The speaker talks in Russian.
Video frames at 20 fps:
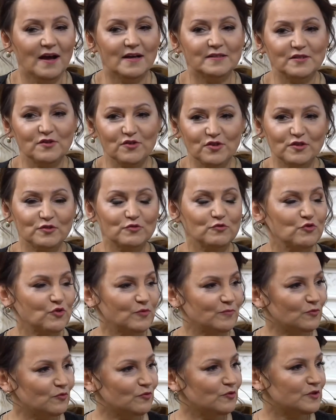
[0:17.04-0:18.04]
А сейчас
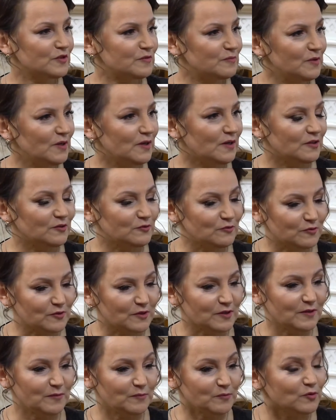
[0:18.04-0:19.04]
очень много СМИ,
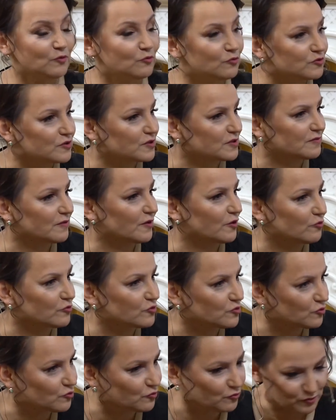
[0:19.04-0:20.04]
которые бегут за свою
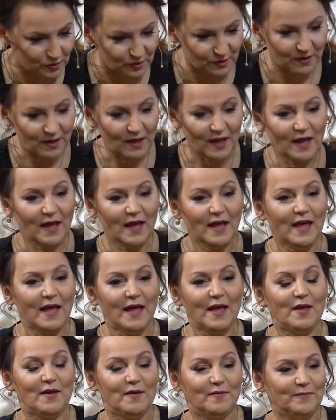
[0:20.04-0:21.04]
аудиторию. Все мы бежим,
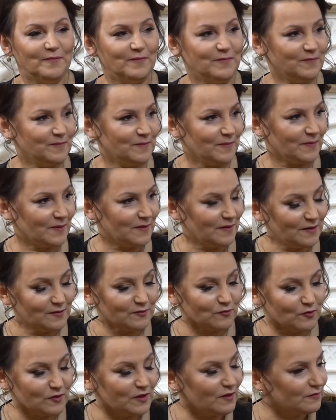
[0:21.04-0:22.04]
все. Да,
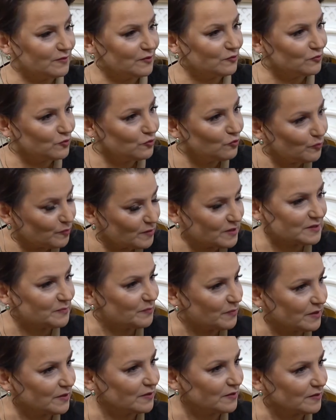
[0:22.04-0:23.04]
но главное не
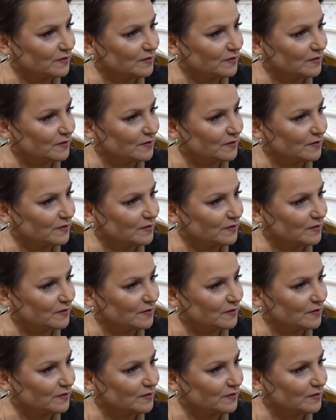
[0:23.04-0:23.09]
упасть при